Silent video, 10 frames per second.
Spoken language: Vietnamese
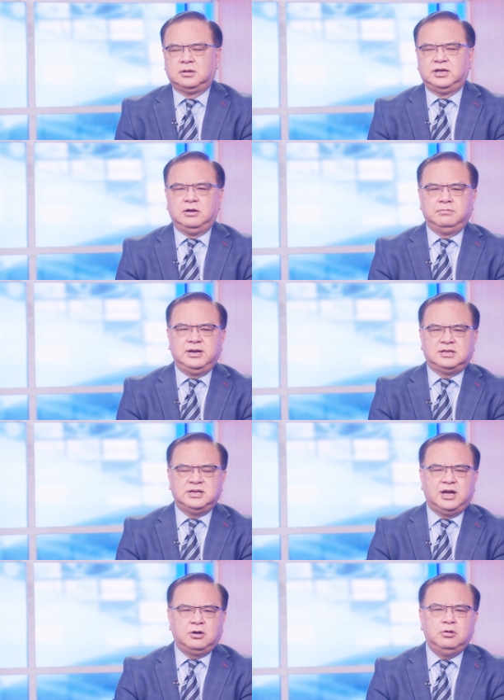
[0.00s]
thì ông
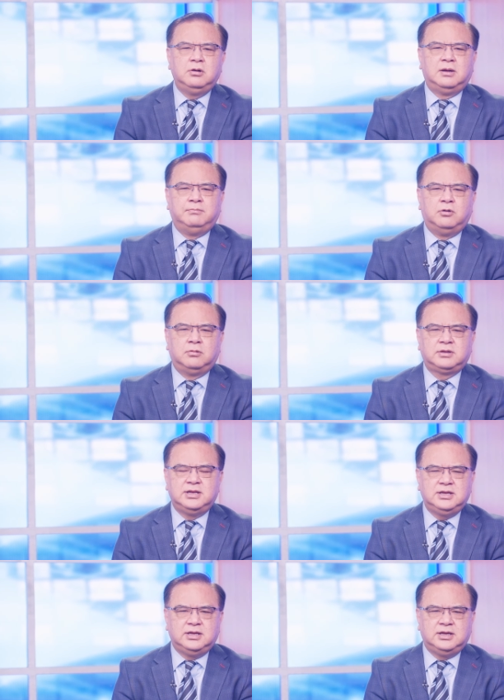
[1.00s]
Netanyahu là một
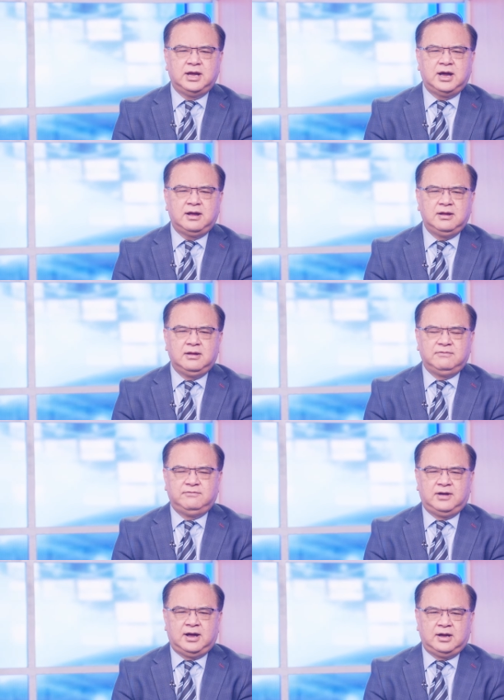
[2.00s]
chính trị gia
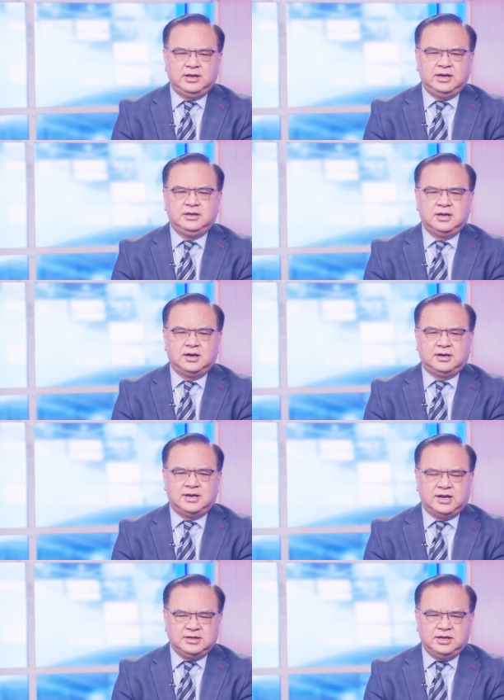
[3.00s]
và hiện giờ là
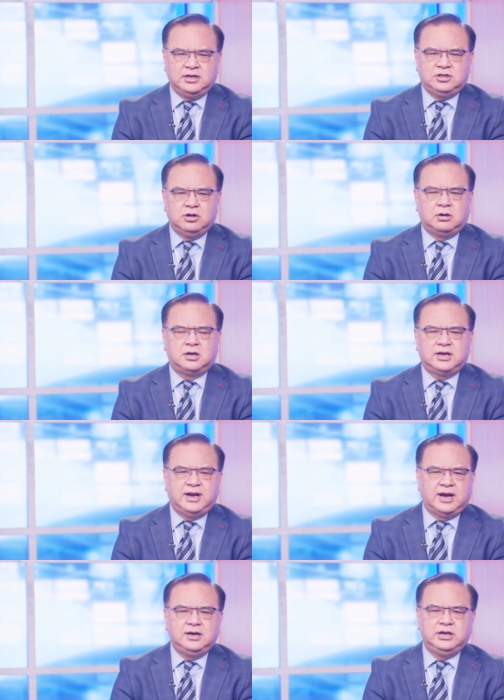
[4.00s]
đại diện cho cái
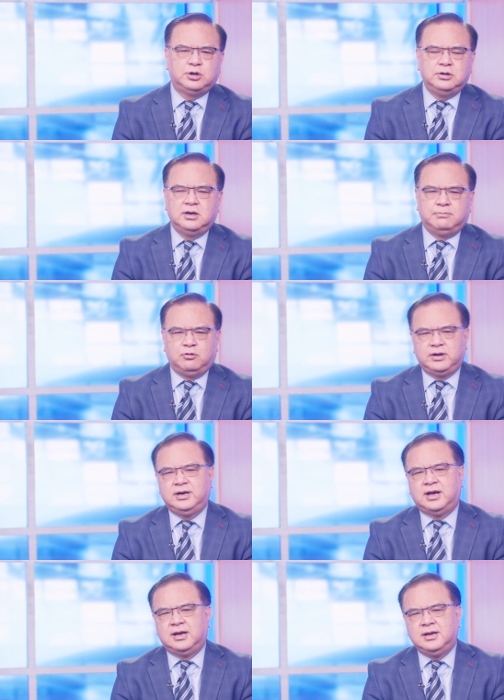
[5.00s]
đảng Likud là một cái
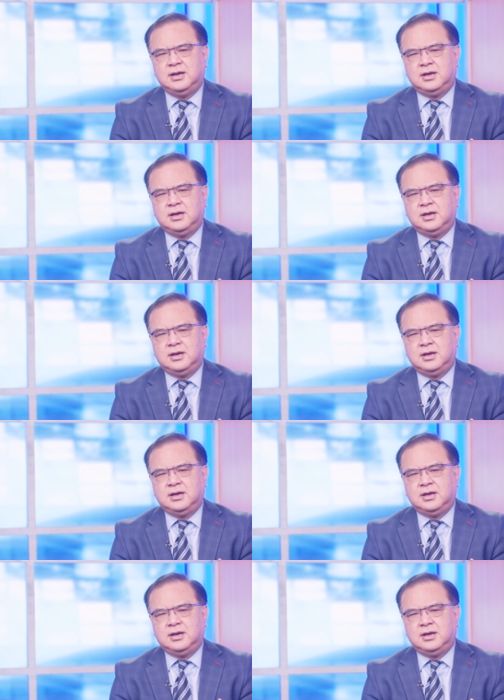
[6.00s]
đảng,